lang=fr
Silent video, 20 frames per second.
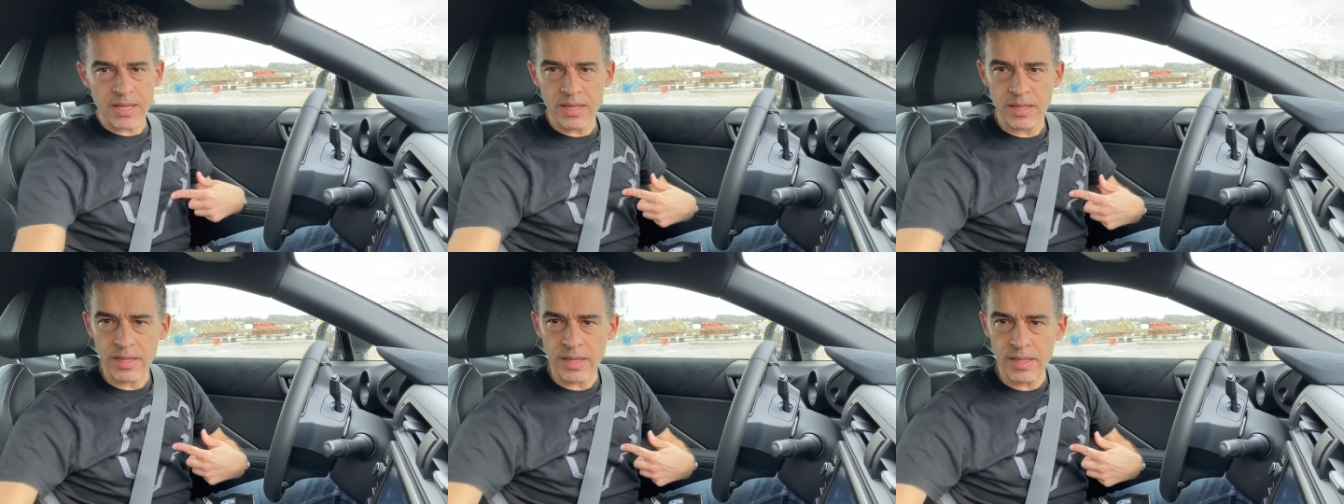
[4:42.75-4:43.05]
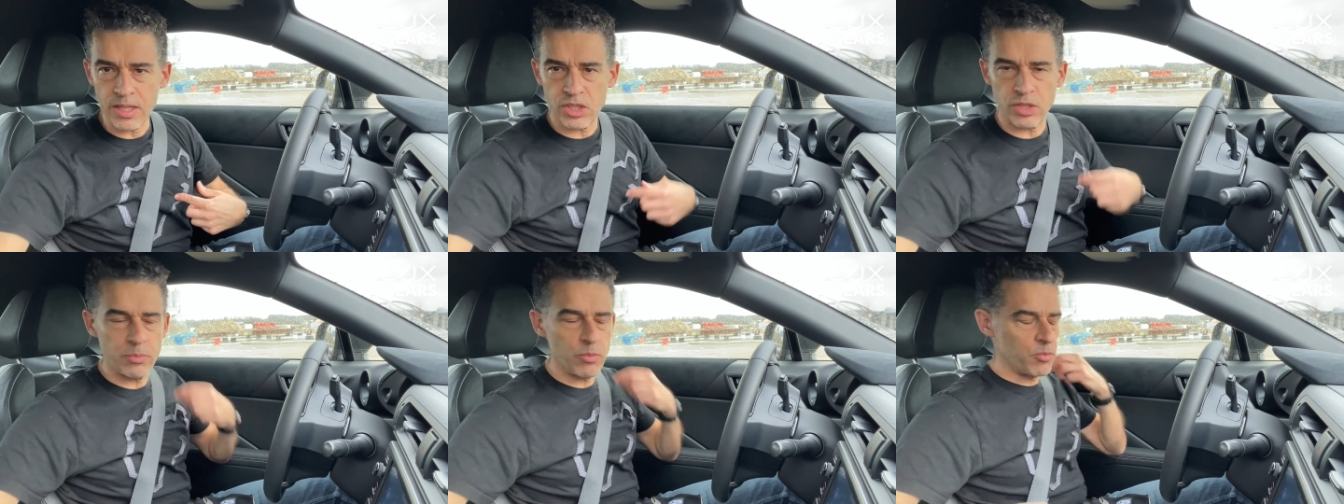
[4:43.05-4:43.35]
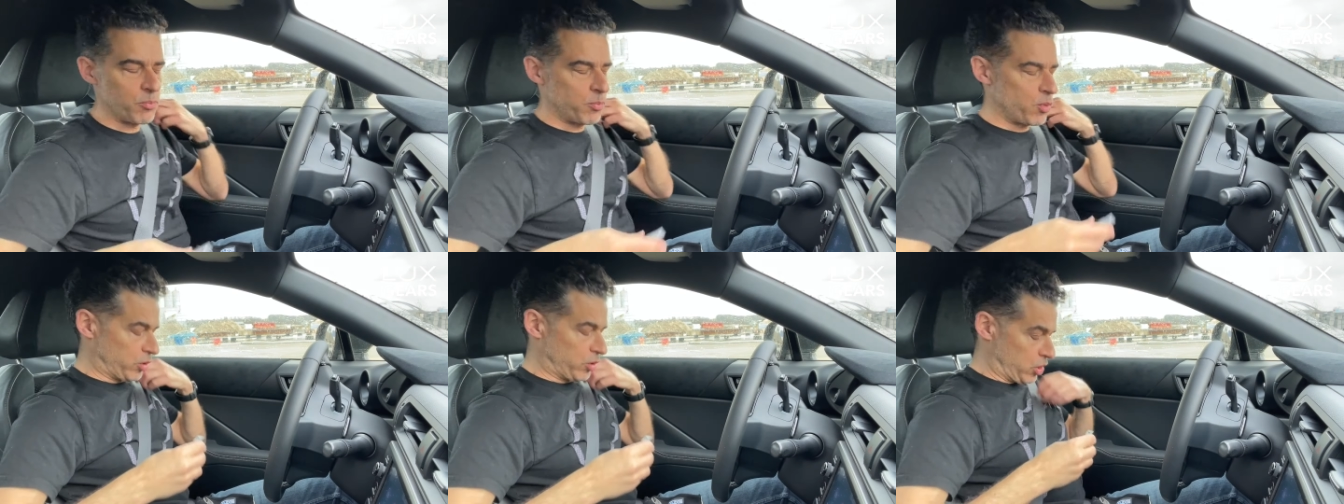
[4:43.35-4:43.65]
Regardez, j'ai
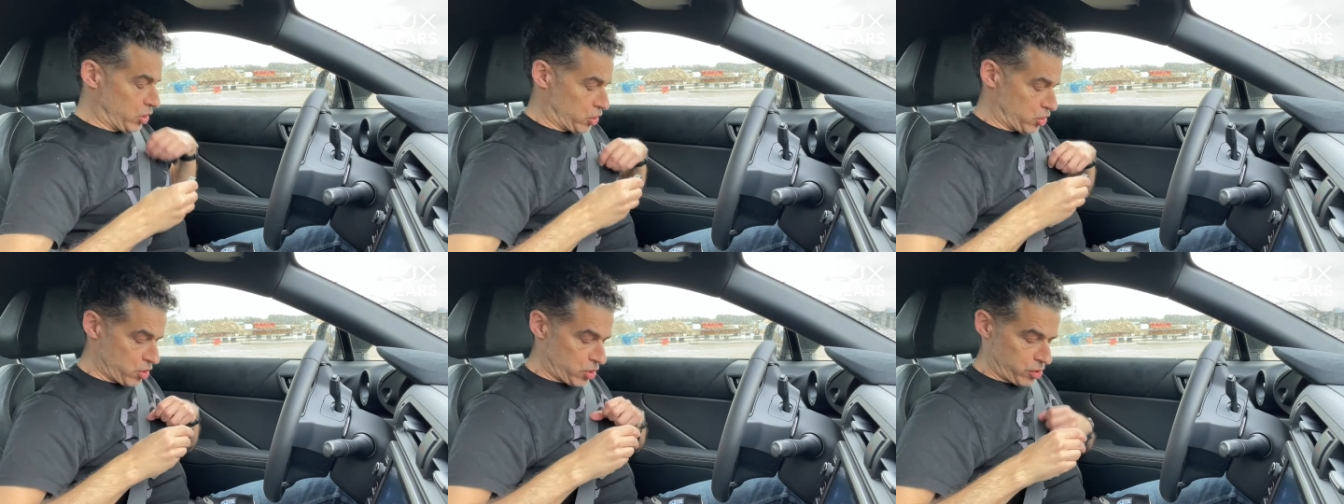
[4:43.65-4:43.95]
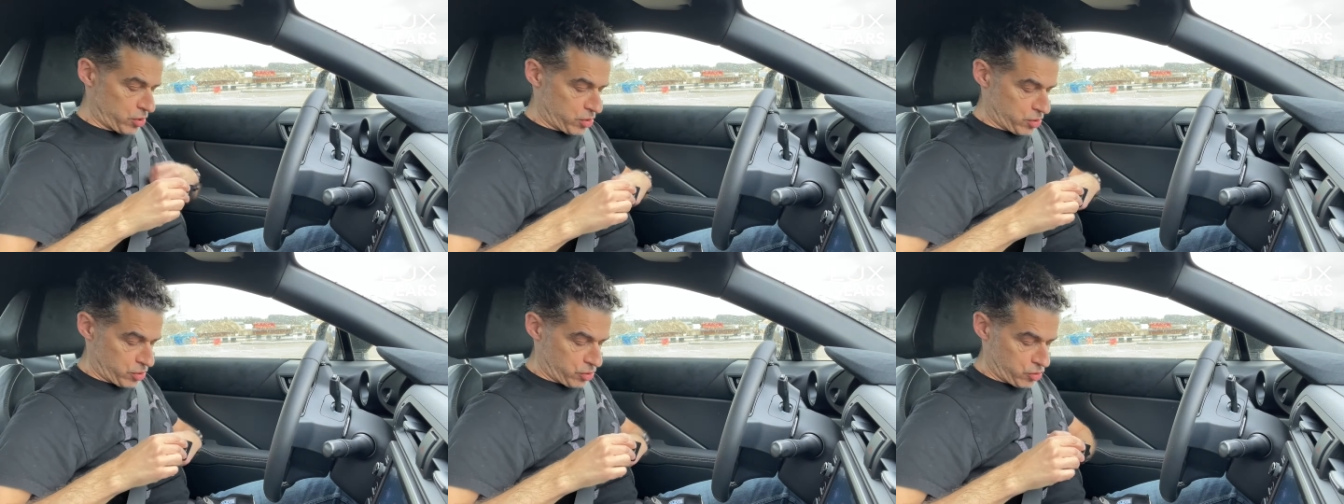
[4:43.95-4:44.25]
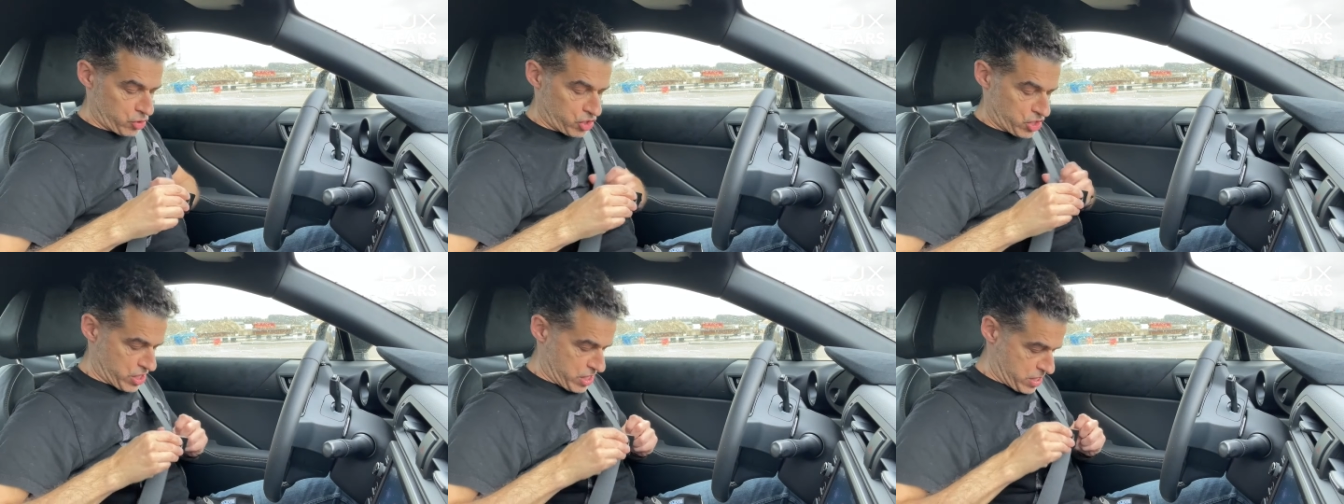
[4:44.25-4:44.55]
mon beau t-shirt de
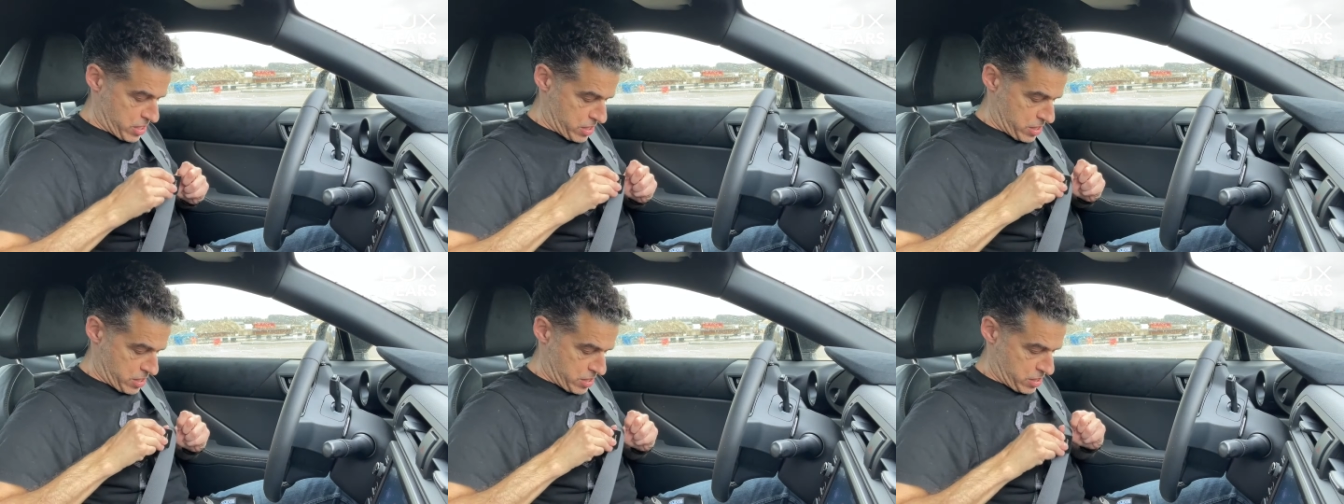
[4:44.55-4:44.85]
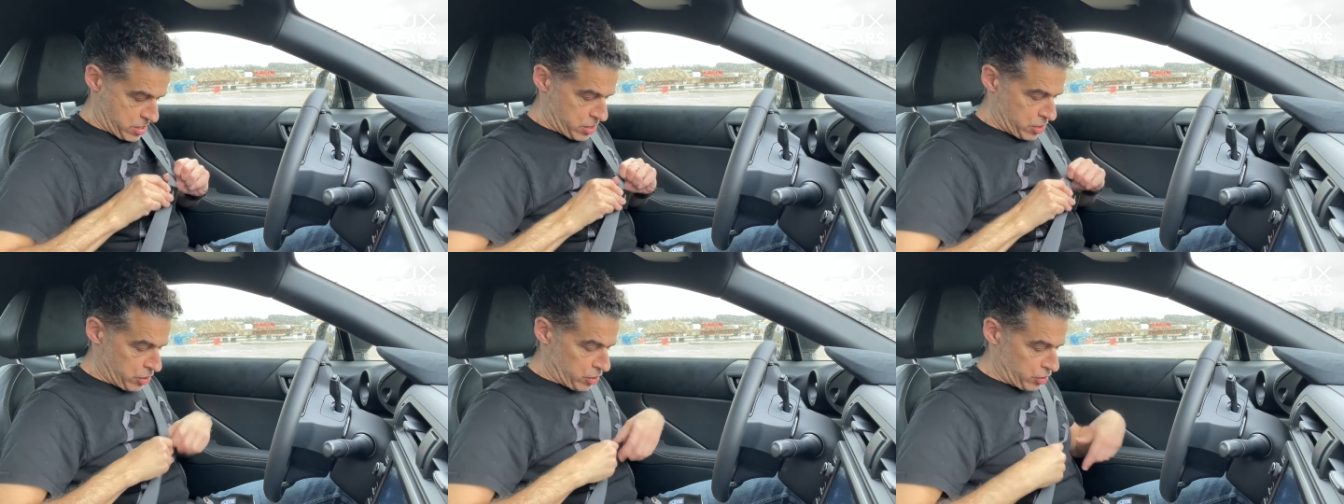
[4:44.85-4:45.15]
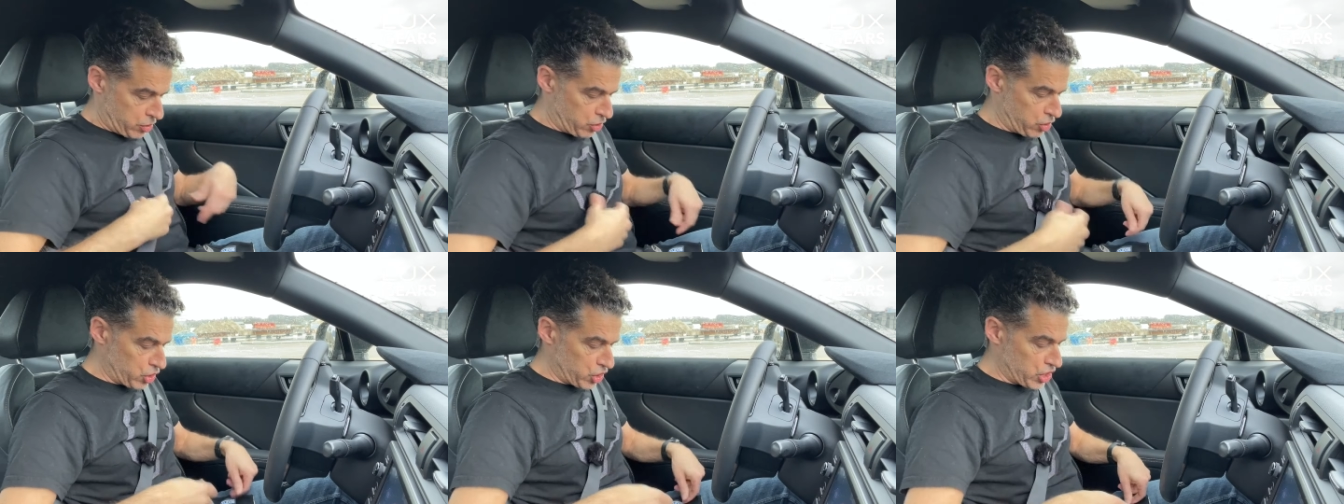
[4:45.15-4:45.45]
chez,
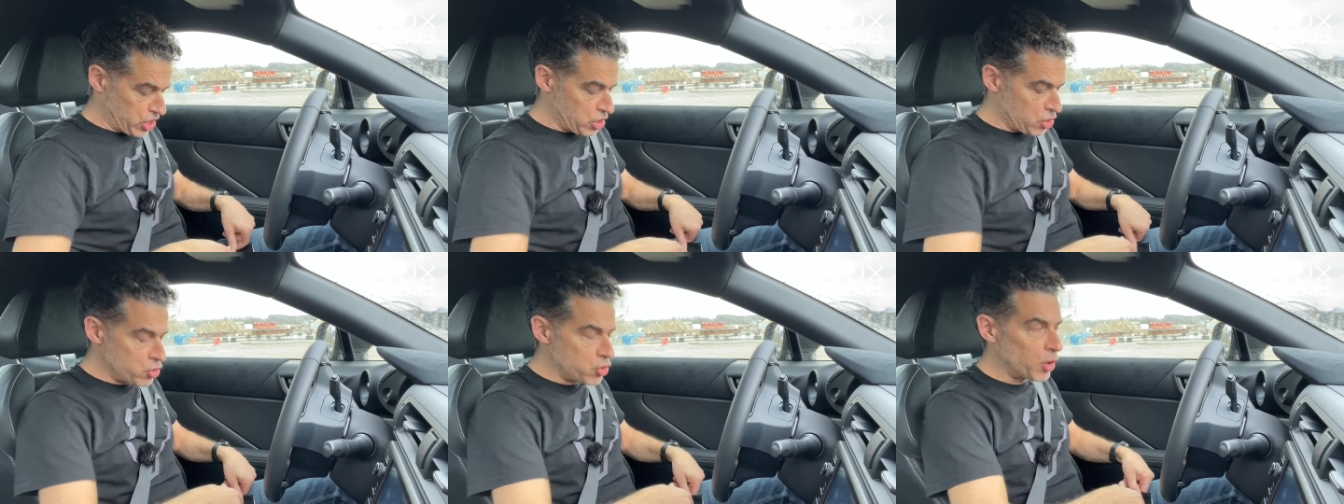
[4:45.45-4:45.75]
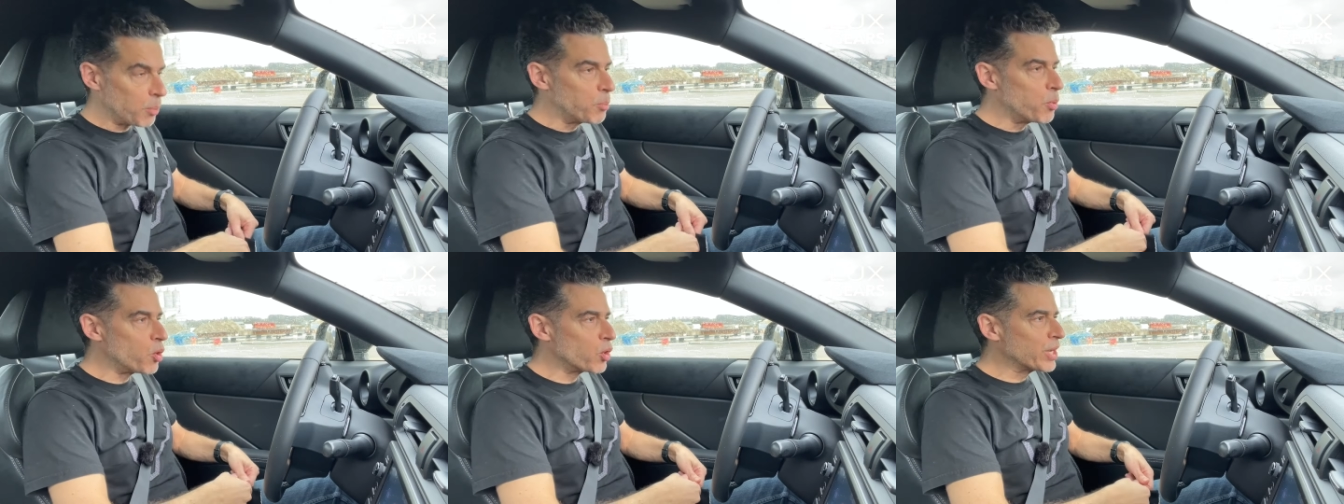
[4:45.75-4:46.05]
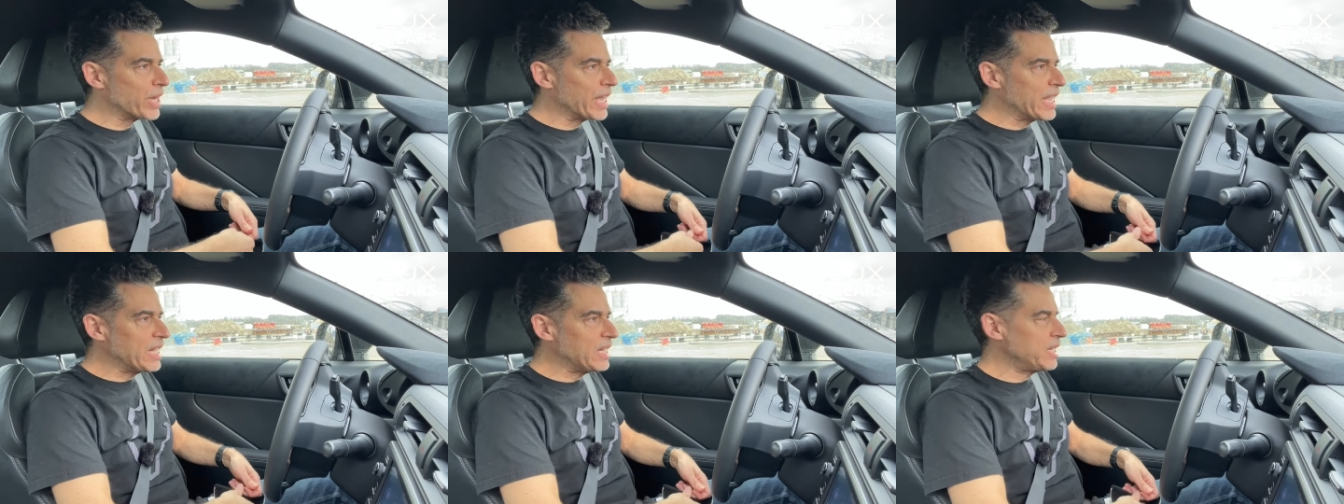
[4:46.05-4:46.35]
de chez le
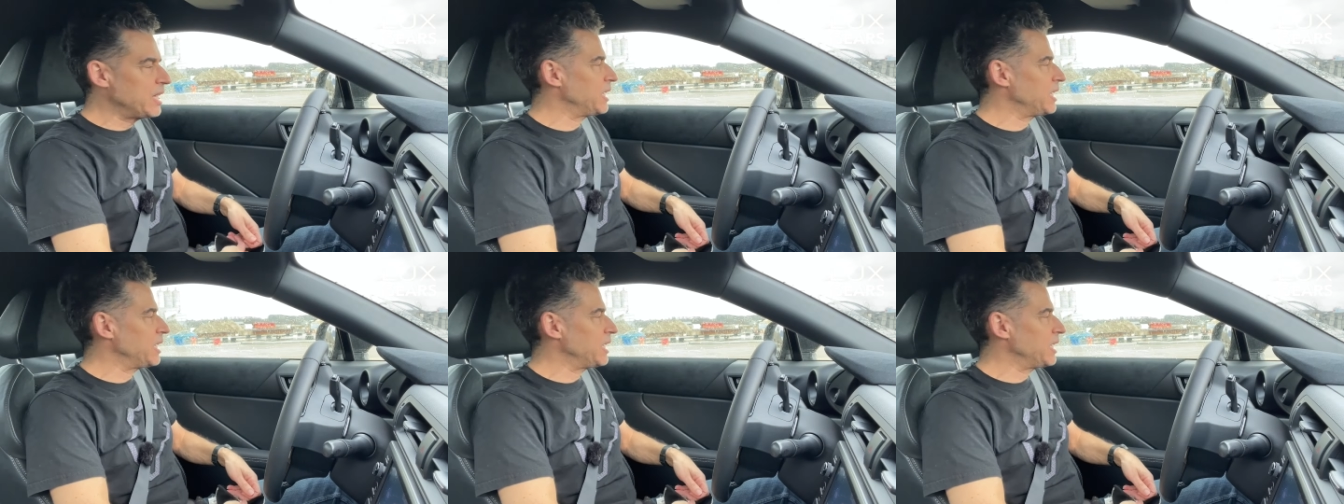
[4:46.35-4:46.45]
Nürburgring.